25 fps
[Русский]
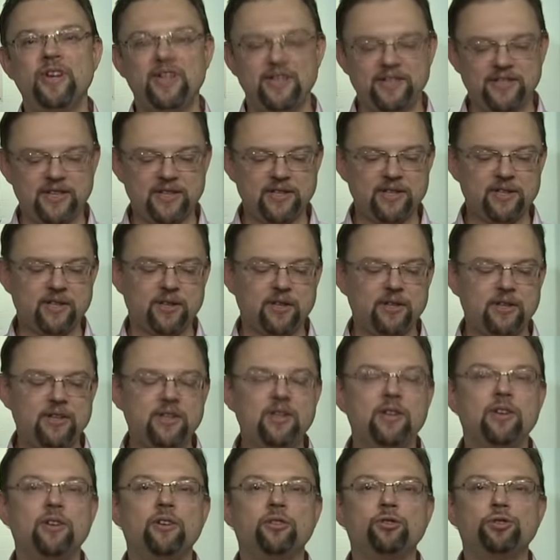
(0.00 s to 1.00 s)
Здесь
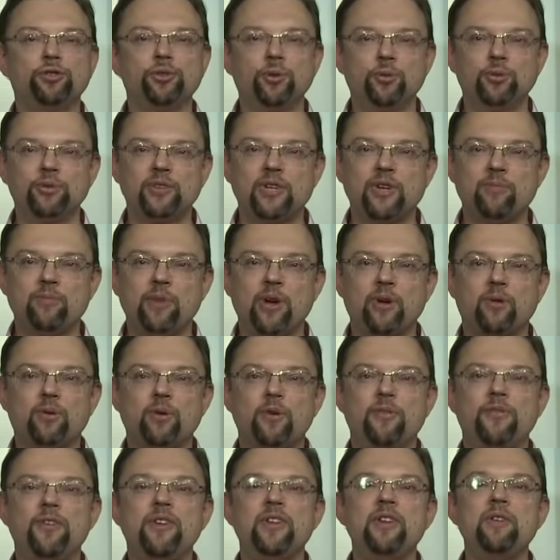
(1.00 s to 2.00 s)
и желтая
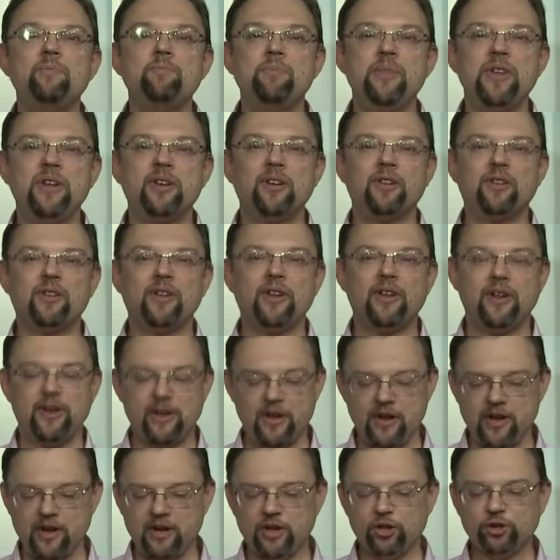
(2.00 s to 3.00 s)
морковь, и белая,
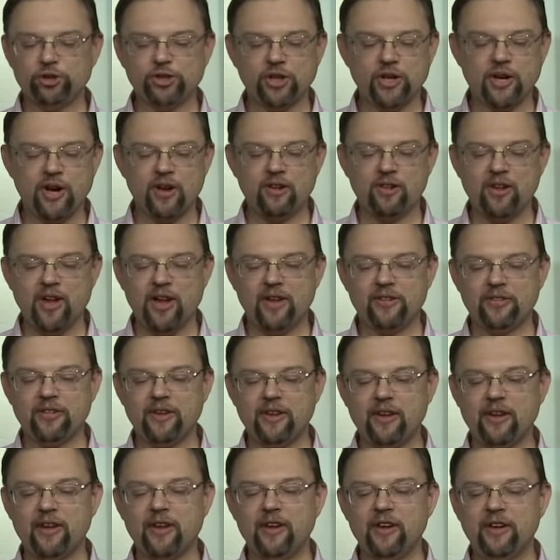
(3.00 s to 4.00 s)
и
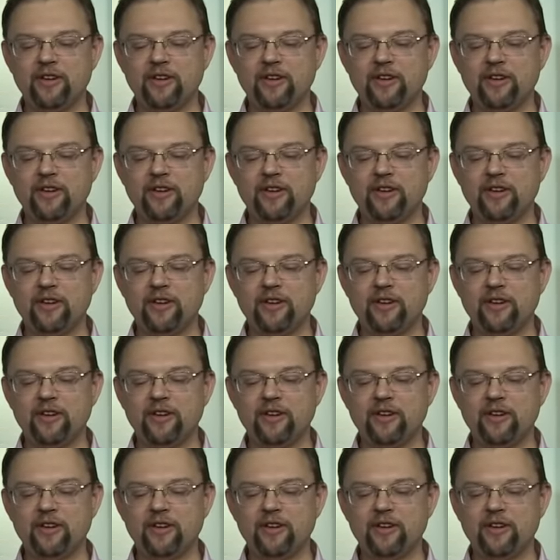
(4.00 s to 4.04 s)
шоколадная,